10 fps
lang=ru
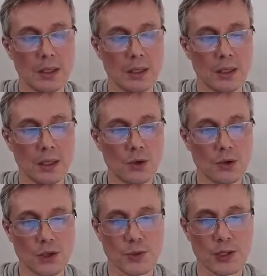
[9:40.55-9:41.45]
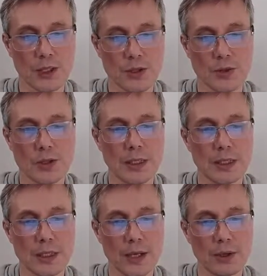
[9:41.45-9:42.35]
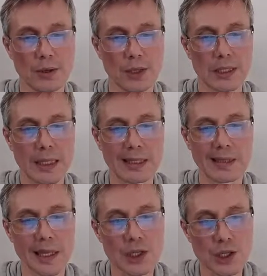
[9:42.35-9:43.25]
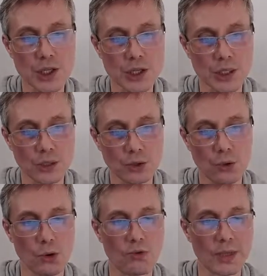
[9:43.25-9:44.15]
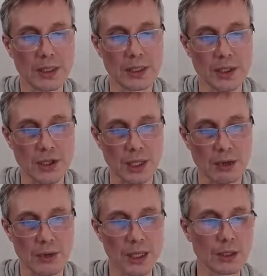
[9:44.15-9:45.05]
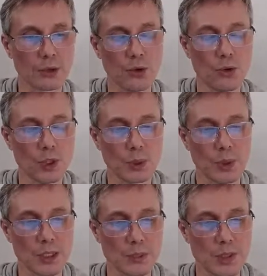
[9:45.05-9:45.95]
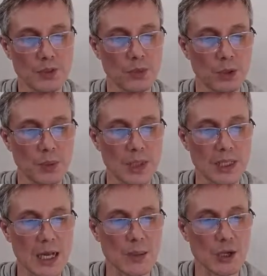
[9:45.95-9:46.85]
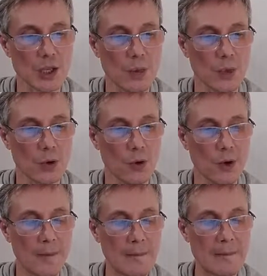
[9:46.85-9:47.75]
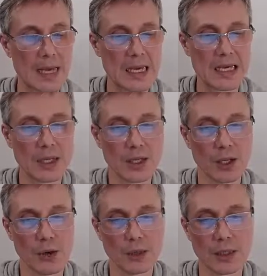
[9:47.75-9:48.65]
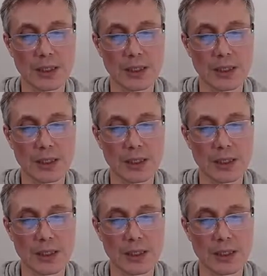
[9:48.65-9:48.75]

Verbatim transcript: а, Господа Иисуса. И далее он говорит, когда нечистый дух выйдет из человека, то ходит по безводным местам, ища покоя, и не находит.